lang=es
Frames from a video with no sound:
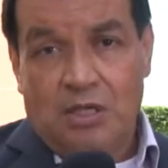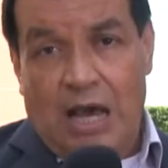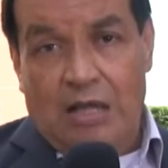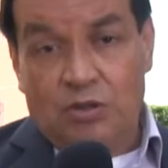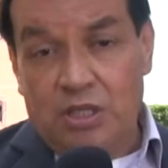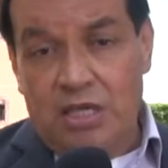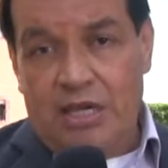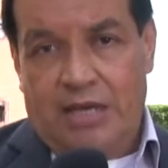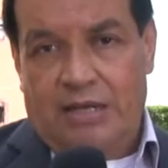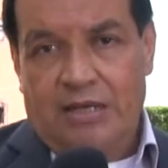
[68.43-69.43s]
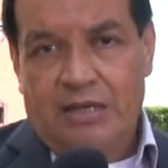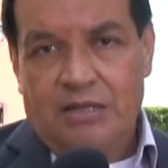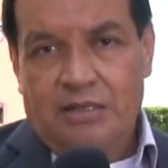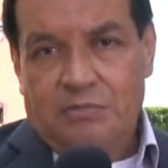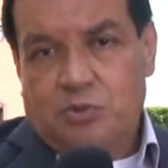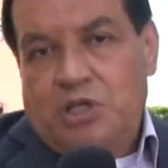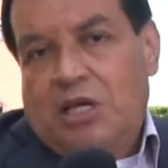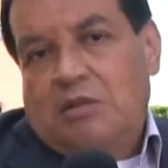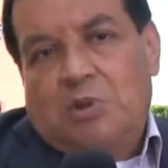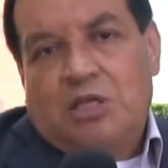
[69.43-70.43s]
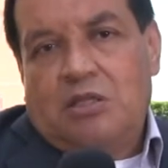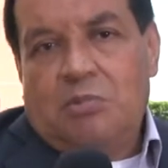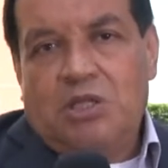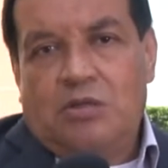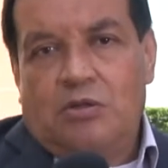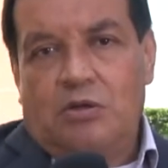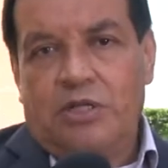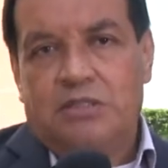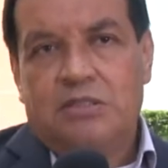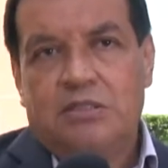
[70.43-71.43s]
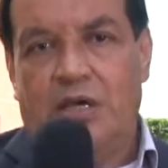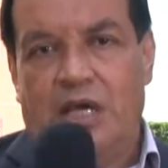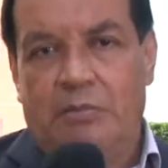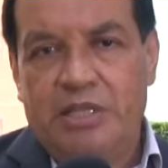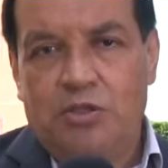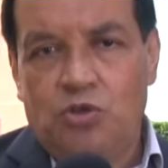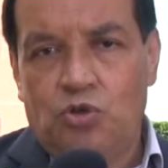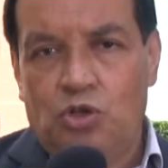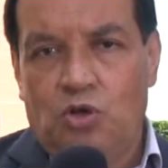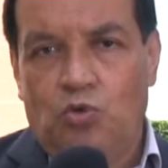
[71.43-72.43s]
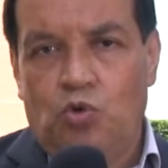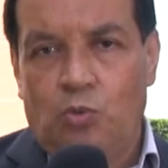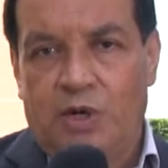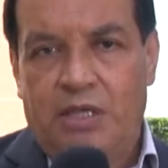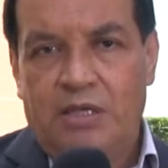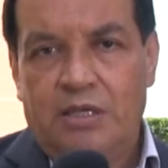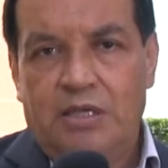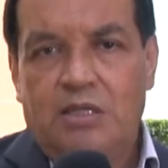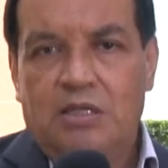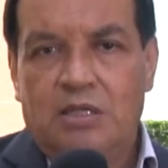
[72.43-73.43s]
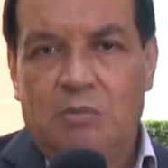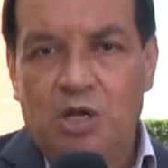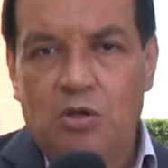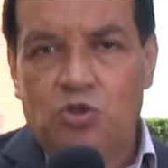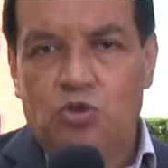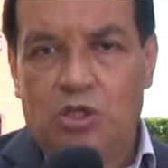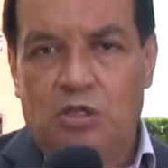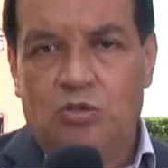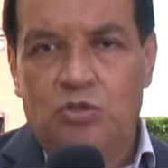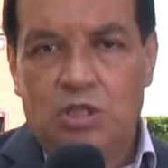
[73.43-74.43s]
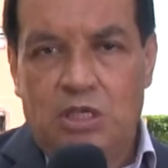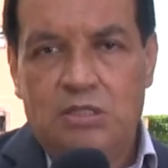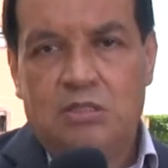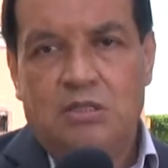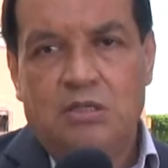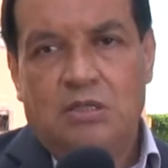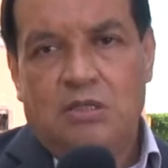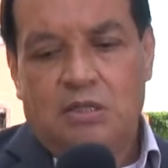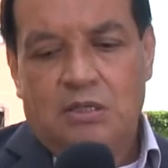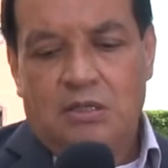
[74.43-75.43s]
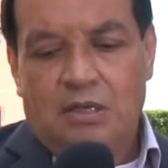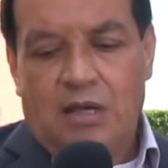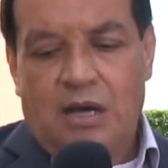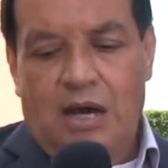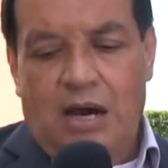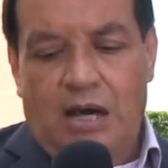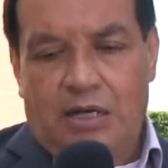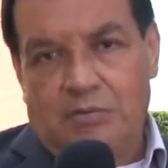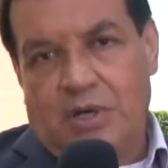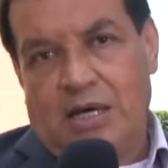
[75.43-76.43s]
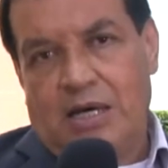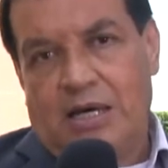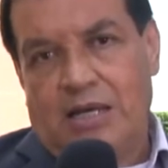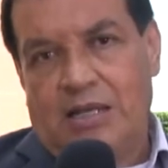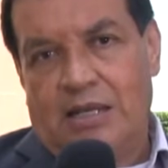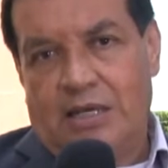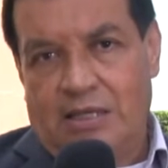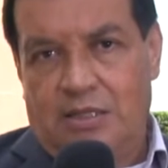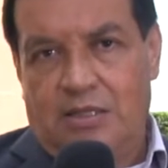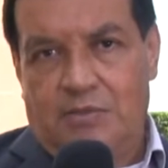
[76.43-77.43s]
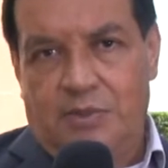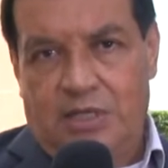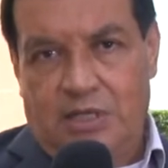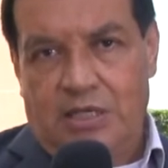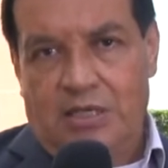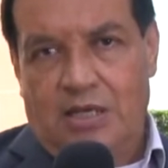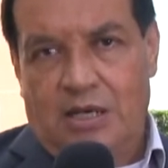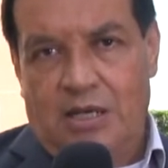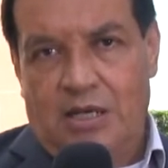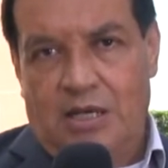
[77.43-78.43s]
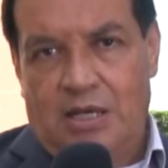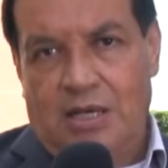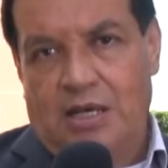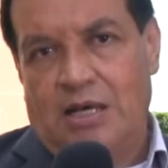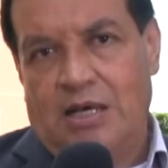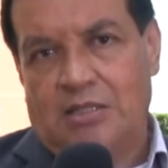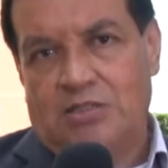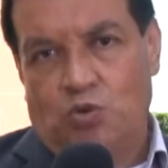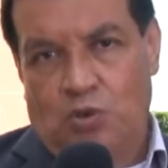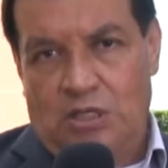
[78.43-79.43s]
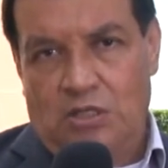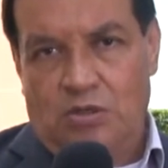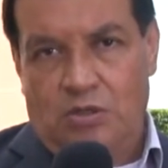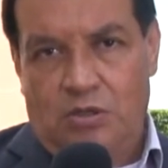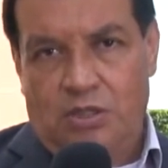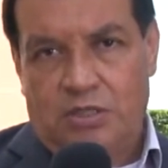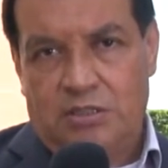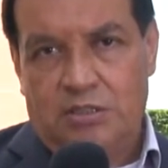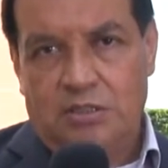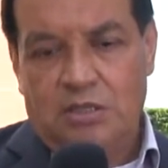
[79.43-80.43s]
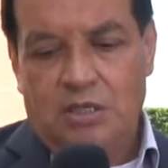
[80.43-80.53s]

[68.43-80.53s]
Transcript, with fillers: ¿A dónde llegan? Pues llegan inmediatamente a Dolores. El 28 de octubre de 1810, arriba la gente del virrey a la ciudad de Dolores.